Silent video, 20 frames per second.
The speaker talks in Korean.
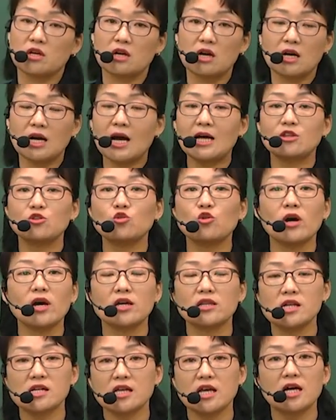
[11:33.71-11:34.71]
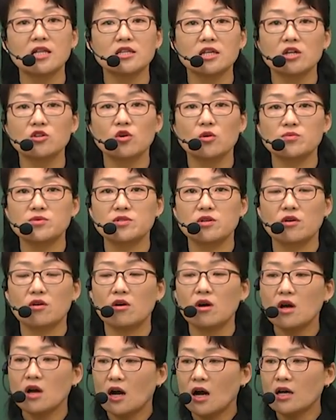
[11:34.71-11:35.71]
그러니까 간과해야 될 게 한 개도 없어요.
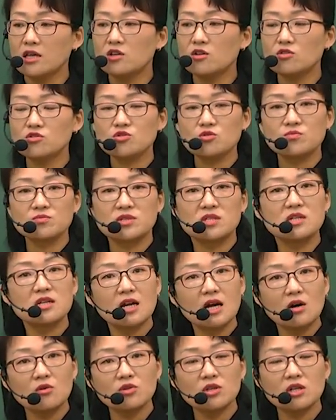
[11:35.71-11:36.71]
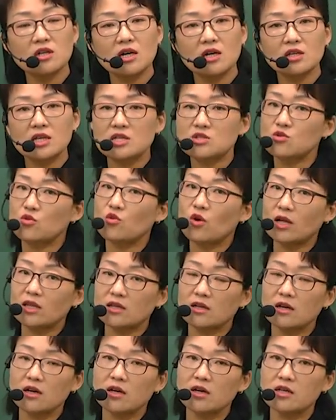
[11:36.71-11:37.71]
아 이거 좀들 나오니까 얘 좀
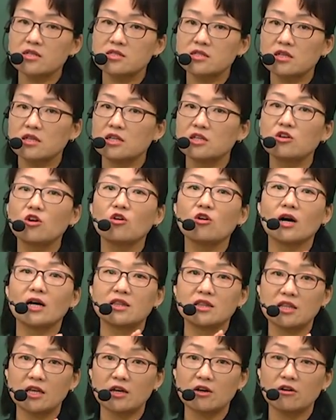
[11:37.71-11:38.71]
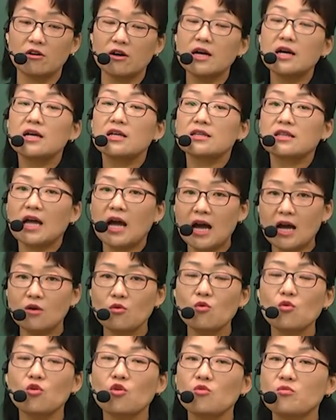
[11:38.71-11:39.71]
간과해야지 이런 거 안 돼요. 다
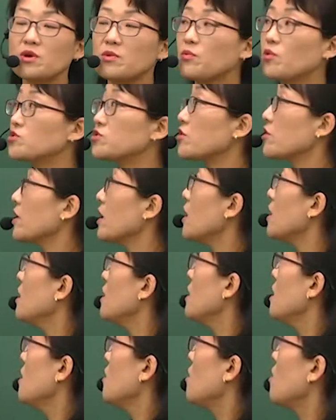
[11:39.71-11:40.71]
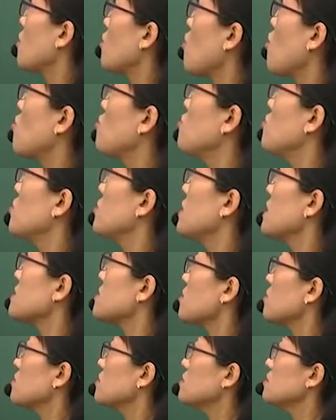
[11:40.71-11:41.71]
꼼꼼히 보셔야 어,
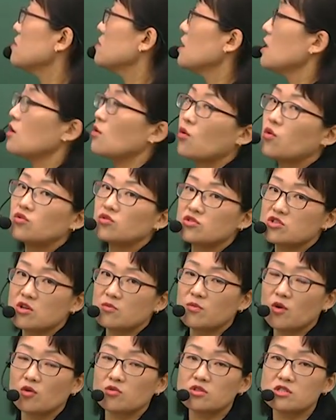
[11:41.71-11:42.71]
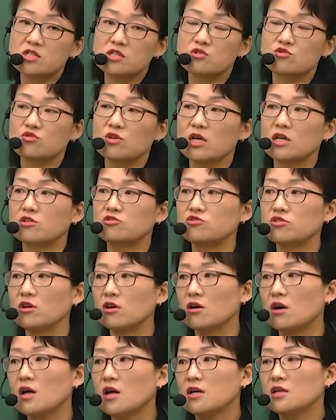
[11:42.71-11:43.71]
공무원에서는 고득점을 얻으실 수가
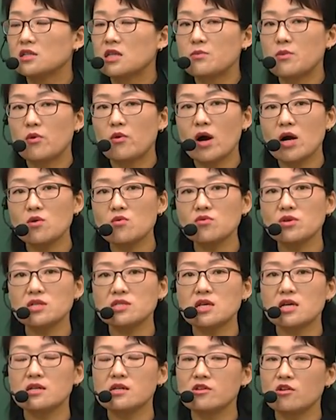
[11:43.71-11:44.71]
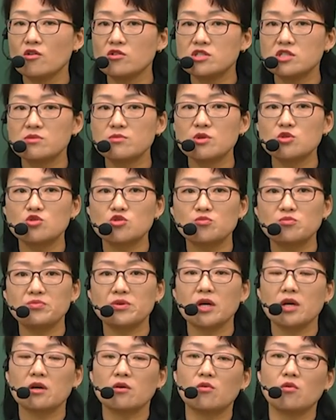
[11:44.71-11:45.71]
있고요. 그다음에 화공 기사를 열심히
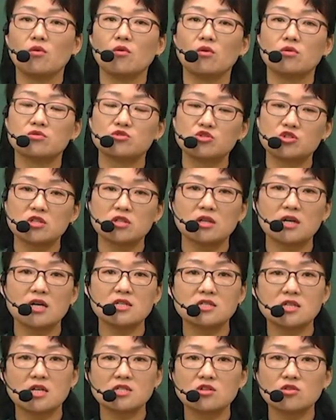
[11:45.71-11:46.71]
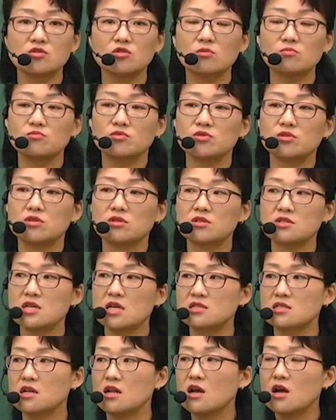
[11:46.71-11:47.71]
준비했고 취득까지 하셨던 분들은
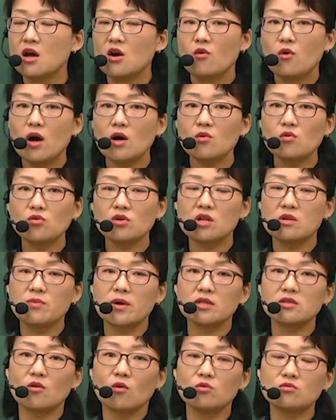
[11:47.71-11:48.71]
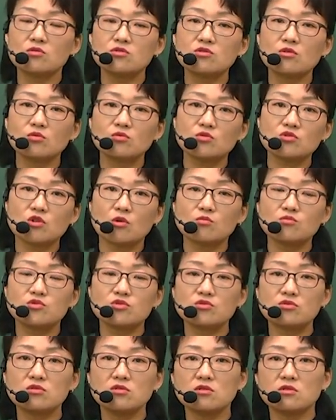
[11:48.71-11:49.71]
사실 화공 일반은 어느 정도
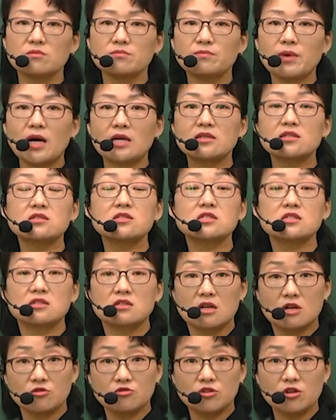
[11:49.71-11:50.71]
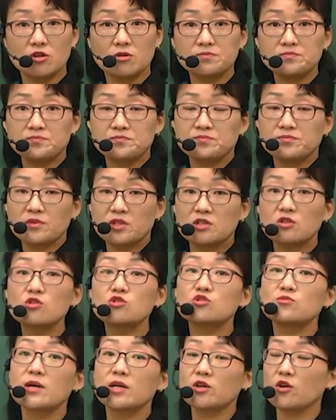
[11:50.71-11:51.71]
점수는 받으시더라고요. 그럴
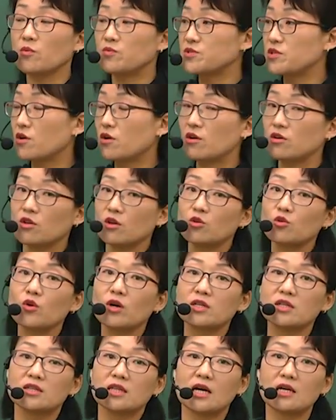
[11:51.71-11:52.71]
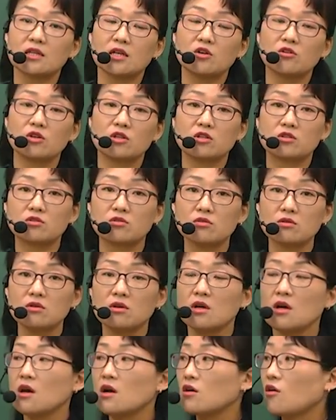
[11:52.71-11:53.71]
수밖에 없어요. 연관이 다 되어 있고
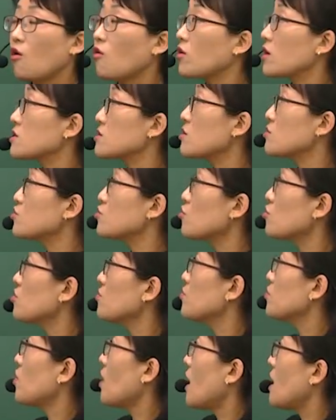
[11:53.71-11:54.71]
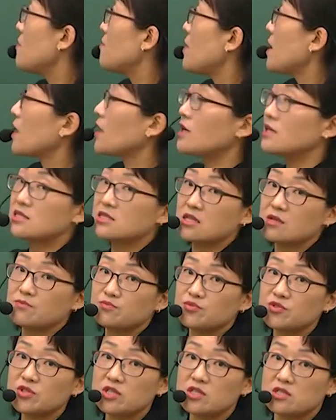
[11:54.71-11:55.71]
거기서 조금 더 알파가 있을
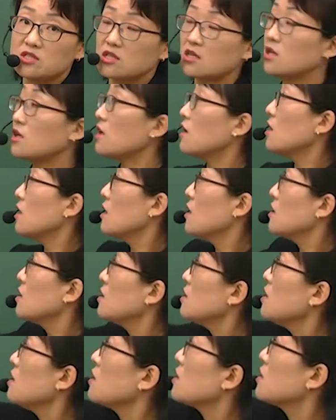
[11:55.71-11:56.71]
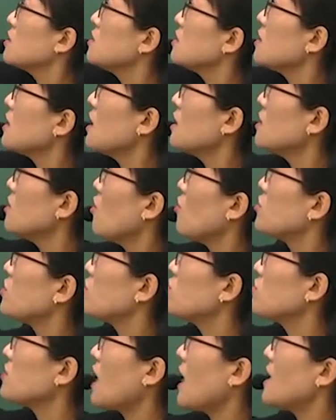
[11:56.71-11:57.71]
뿐이지 이 근간이
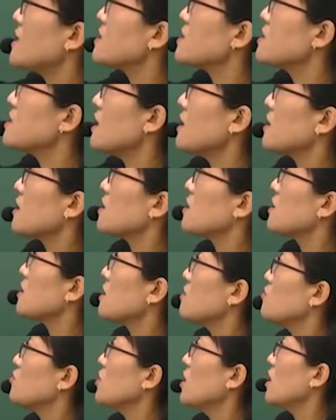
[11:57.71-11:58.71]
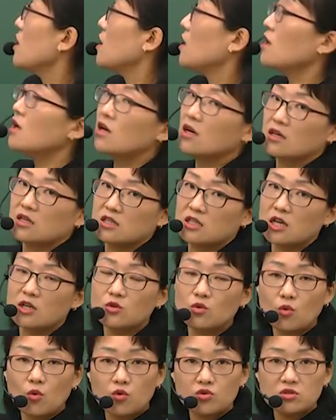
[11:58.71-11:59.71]
어디로 가지는 않기 때문에
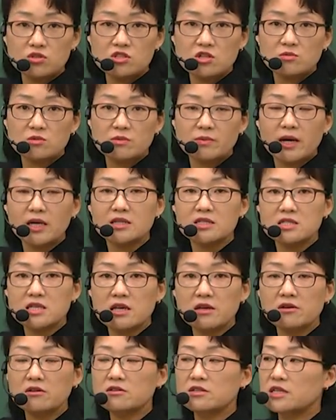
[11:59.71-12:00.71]
그래도 고득점을 받으세요.